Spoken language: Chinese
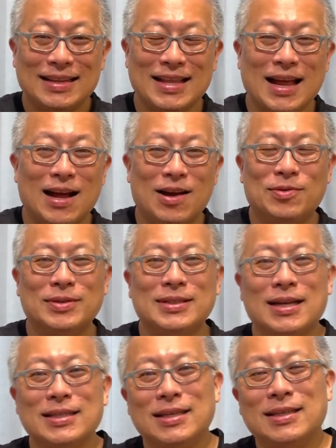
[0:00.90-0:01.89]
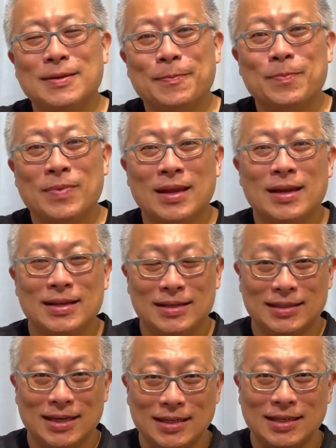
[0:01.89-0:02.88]
大家好，我是张鑫。
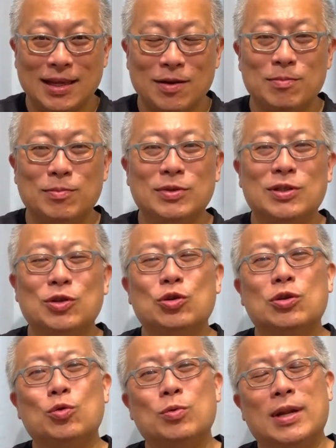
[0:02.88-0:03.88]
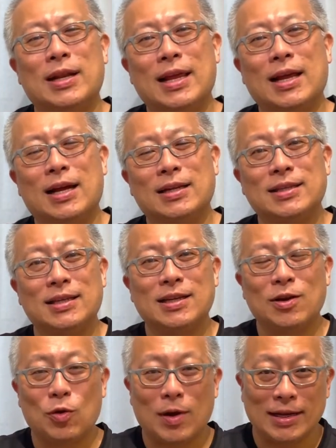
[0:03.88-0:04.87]
前几天我们不是录了那个借
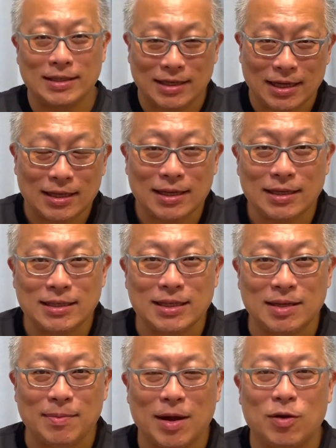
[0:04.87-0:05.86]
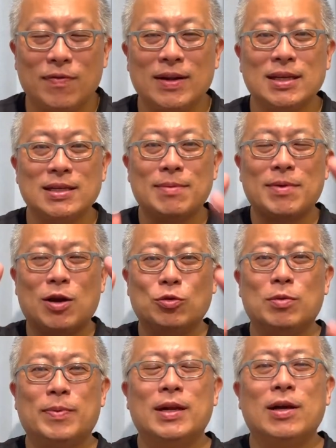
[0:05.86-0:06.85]
钱还钱的一集吗？我发现下面好
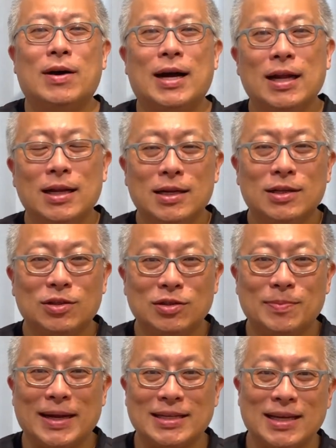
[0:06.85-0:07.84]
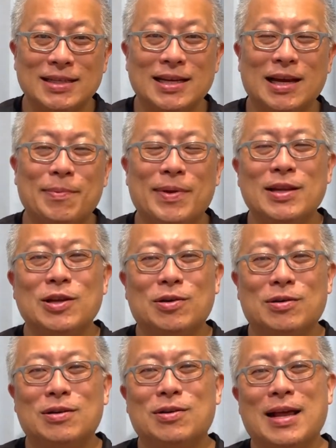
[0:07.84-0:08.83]
多朋友啊，都是把钱借给朋友，
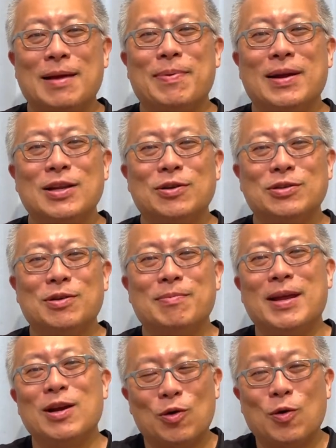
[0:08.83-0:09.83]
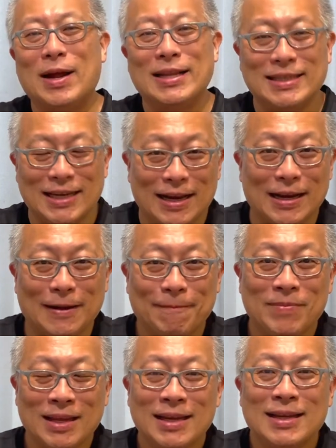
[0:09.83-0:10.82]
后来朋友就没有还钱了。
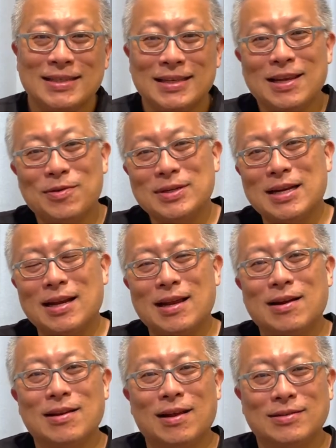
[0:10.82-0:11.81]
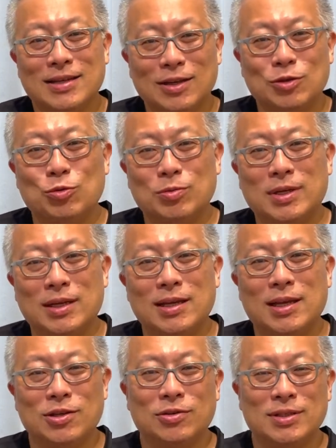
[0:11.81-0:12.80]
今天我想聊一聊这个主题，
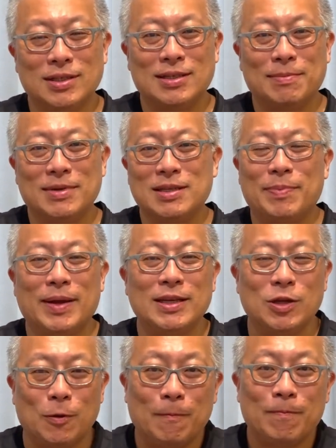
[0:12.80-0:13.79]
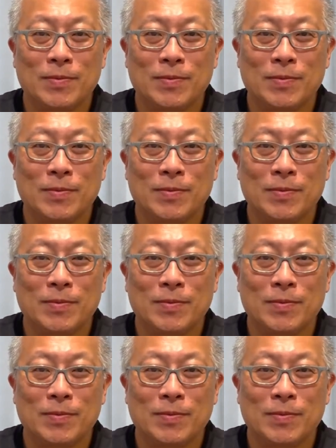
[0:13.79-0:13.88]
也就是什么是朋友。